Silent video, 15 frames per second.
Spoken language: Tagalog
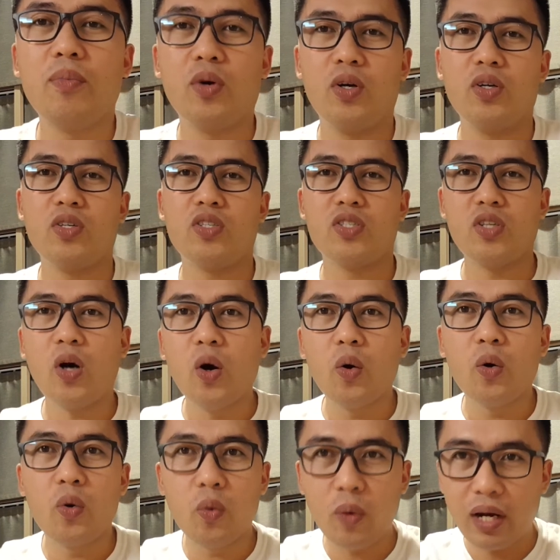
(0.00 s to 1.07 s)
board.
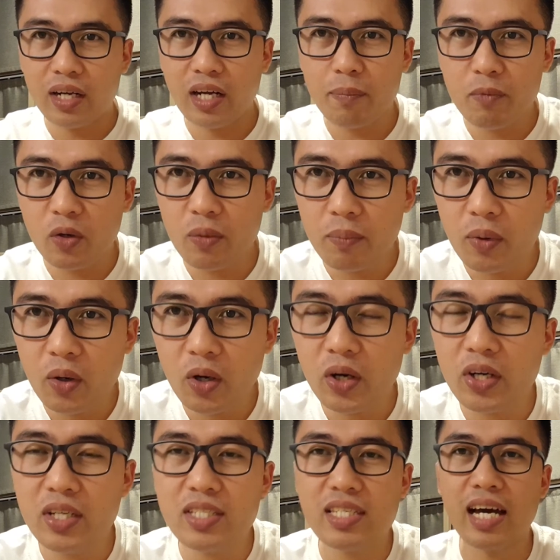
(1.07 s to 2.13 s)
So, welcome on
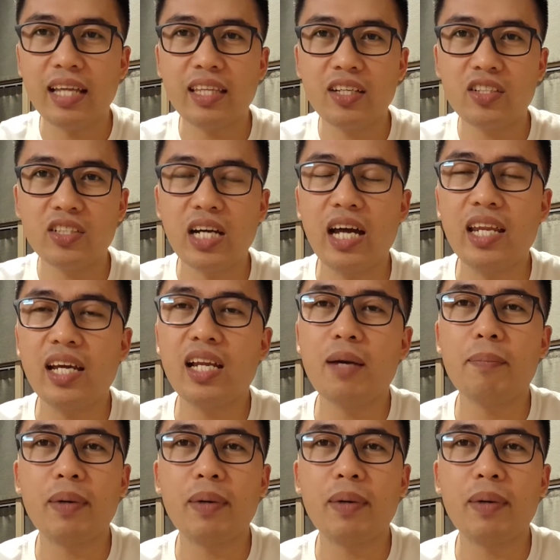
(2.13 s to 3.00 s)
board sa ating channel.